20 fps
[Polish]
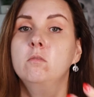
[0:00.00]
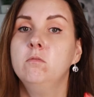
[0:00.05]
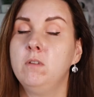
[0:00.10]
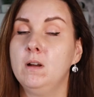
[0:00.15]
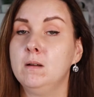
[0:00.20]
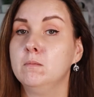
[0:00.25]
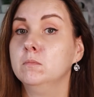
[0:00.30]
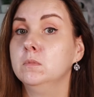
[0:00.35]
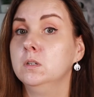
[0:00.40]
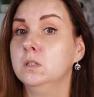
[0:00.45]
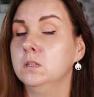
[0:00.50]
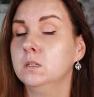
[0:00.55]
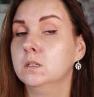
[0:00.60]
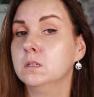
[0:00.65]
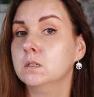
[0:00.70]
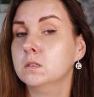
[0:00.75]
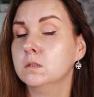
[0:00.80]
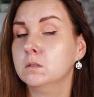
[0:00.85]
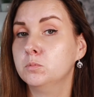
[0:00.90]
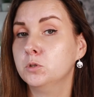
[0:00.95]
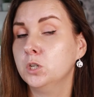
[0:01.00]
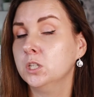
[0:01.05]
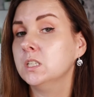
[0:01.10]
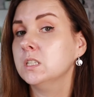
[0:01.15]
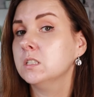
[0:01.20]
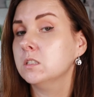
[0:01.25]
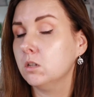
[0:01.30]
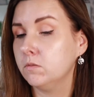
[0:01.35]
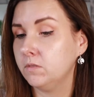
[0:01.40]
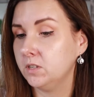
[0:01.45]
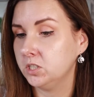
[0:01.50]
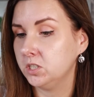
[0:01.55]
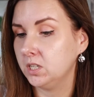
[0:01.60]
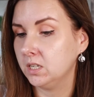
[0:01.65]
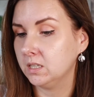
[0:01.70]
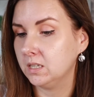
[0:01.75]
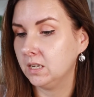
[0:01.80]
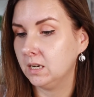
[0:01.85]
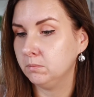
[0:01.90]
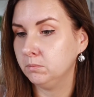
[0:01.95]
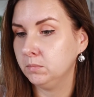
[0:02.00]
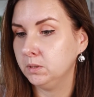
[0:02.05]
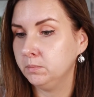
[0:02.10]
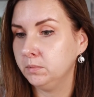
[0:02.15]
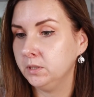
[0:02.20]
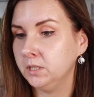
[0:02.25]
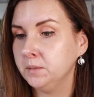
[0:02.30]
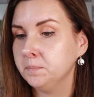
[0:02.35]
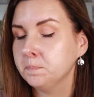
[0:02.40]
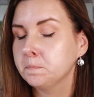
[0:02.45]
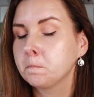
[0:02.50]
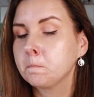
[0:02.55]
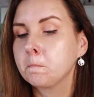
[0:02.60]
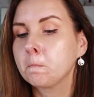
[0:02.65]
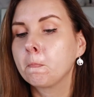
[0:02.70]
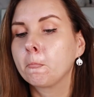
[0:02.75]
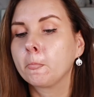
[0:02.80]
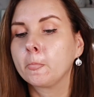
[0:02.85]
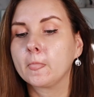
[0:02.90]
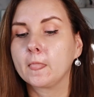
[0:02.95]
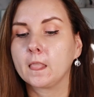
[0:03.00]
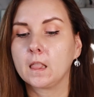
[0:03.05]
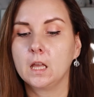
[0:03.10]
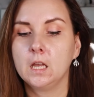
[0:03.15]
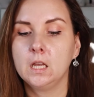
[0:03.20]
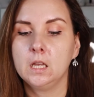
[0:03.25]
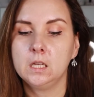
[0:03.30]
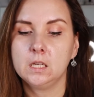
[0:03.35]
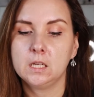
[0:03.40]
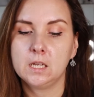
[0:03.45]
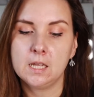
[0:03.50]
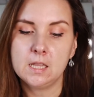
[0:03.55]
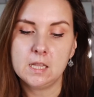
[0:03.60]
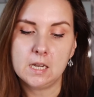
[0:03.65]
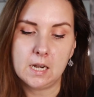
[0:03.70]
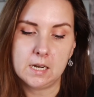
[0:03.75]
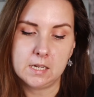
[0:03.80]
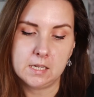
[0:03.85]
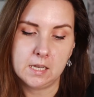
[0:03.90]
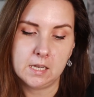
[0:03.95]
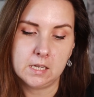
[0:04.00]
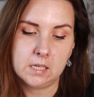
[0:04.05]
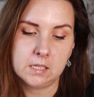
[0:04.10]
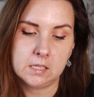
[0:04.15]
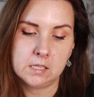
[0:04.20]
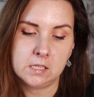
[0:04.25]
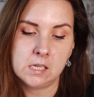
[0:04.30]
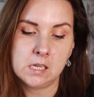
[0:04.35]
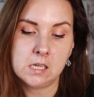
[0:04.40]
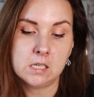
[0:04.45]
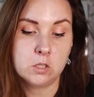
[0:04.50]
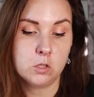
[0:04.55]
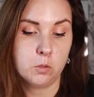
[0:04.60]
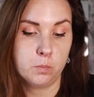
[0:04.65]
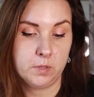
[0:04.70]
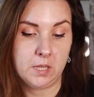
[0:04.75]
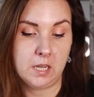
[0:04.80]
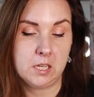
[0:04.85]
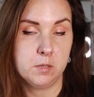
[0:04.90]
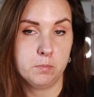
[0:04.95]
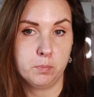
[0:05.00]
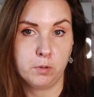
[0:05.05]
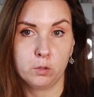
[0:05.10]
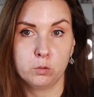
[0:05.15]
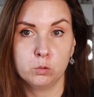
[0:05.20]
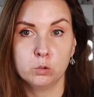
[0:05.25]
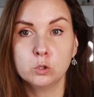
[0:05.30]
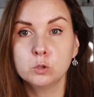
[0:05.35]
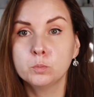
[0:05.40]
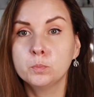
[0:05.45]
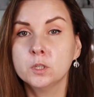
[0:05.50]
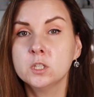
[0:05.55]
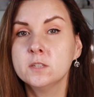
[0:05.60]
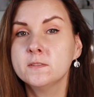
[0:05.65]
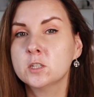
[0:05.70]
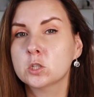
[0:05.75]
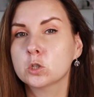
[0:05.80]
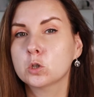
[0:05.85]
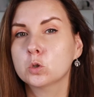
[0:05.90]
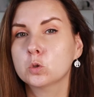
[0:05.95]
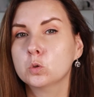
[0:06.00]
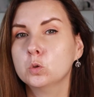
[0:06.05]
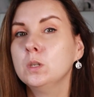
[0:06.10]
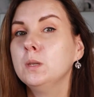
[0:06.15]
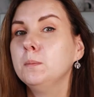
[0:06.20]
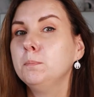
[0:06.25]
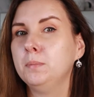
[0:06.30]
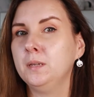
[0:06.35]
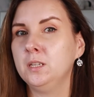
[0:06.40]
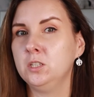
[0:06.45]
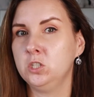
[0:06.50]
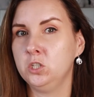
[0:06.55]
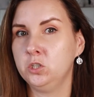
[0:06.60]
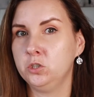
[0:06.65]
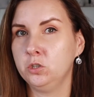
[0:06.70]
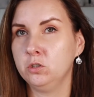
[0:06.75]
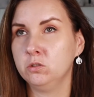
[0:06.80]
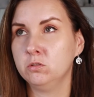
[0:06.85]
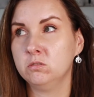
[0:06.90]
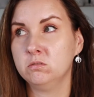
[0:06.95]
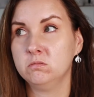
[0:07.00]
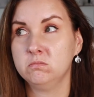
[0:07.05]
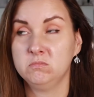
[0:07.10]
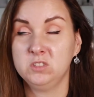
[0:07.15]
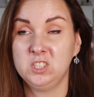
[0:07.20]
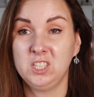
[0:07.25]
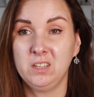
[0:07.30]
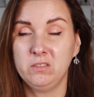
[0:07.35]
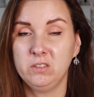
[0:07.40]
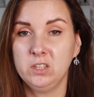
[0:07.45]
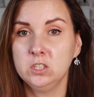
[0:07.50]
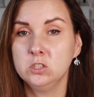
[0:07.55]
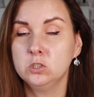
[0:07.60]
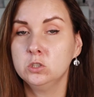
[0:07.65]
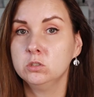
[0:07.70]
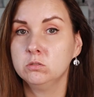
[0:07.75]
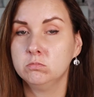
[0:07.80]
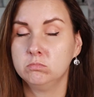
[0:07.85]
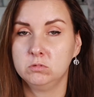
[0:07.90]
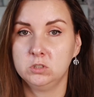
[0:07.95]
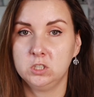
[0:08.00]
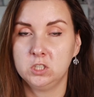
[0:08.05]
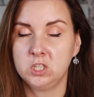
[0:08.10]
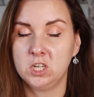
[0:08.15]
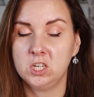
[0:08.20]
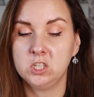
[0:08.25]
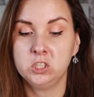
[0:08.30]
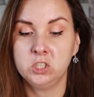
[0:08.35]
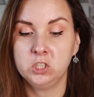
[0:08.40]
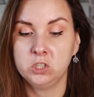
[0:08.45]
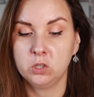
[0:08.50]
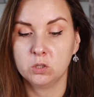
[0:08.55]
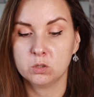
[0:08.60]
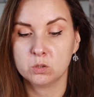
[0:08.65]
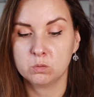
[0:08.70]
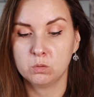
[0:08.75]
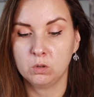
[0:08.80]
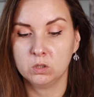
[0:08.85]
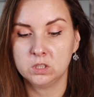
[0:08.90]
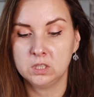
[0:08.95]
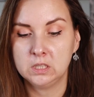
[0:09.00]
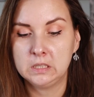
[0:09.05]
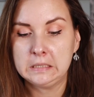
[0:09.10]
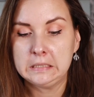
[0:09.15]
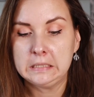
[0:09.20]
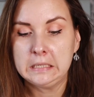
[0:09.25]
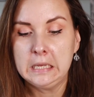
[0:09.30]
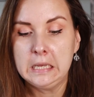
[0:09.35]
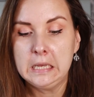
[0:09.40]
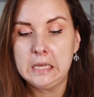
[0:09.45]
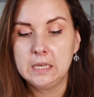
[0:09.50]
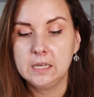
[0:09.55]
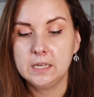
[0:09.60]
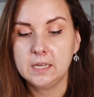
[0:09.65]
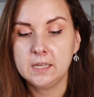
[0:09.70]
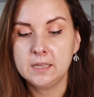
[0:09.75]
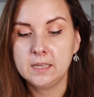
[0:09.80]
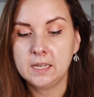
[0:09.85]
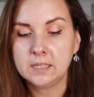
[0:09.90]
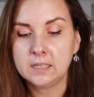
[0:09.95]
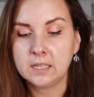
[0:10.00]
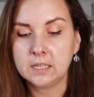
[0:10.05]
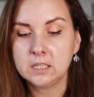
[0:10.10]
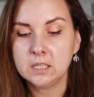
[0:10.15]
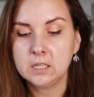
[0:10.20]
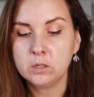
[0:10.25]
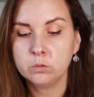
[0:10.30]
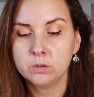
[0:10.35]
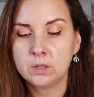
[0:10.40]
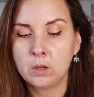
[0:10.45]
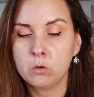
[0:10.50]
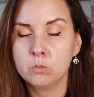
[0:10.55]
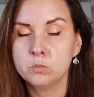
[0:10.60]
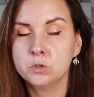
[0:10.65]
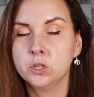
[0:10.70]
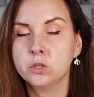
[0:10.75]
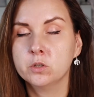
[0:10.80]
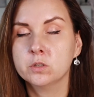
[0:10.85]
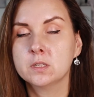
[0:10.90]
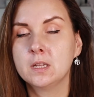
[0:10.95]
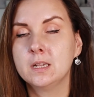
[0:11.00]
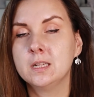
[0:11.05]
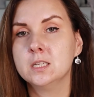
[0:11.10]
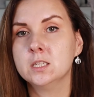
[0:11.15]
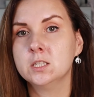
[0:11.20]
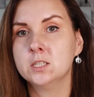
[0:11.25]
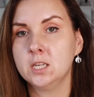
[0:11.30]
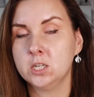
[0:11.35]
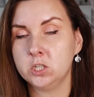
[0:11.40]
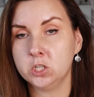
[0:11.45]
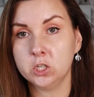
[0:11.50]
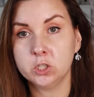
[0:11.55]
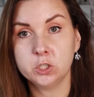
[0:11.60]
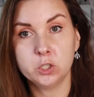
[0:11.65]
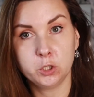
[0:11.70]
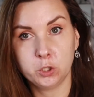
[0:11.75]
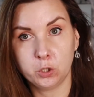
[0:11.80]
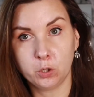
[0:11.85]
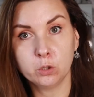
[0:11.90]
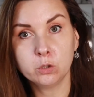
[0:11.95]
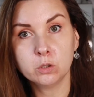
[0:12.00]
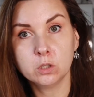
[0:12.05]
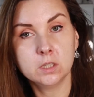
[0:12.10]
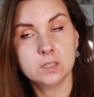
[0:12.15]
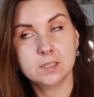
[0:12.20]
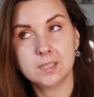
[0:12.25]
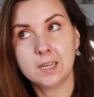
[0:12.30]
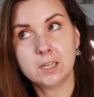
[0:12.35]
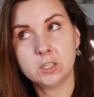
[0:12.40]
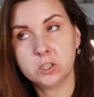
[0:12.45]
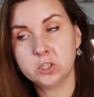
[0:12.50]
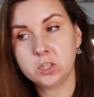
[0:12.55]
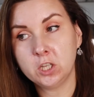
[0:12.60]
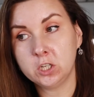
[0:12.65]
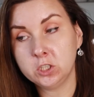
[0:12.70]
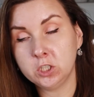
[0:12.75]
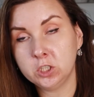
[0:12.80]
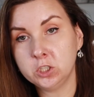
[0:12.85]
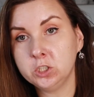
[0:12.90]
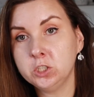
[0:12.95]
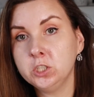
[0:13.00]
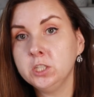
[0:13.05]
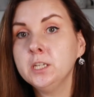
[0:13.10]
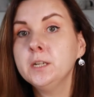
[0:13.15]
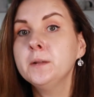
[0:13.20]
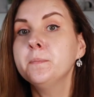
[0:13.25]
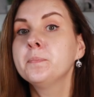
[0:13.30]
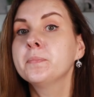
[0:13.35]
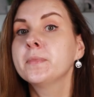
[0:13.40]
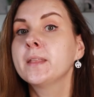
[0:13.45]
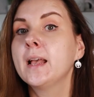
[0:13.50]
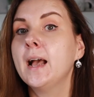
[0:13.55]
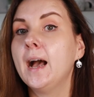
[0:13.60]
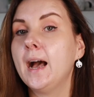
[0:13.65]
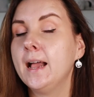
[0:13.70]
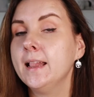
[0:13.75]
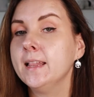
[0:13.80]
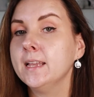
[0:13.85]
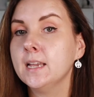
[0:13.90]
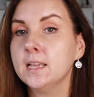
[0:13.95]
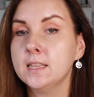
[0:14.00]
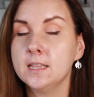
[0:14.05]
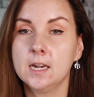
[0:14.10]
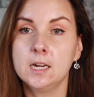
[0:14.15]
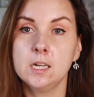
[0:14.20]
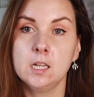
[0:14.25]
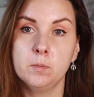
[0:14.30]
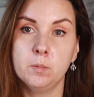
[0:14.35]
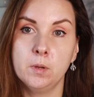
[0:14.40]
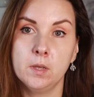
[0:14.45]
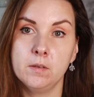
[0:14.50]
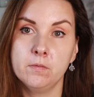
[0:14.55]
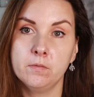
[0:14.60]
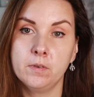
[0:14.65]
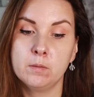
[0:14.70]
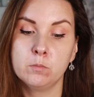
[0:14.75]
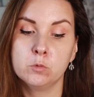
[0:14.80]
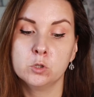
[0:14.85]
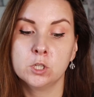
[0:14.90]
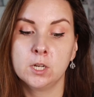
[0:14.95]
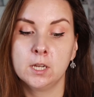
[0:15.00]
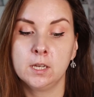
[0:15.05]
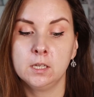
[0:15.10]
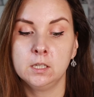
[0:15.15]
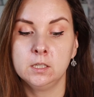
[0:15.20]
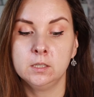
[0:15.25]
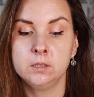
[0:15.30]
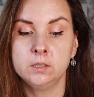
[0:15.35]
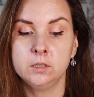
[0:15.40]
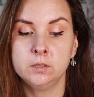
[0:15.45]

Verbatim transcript: Wam e, przetestować ten krem BB. E, generalnie nie jest to tani produkt, ponieważ kosztuje 59-60 zł. Najtaniej udało mi się go znaleźć za 60, za 40, ale generalnie powiem Wam, że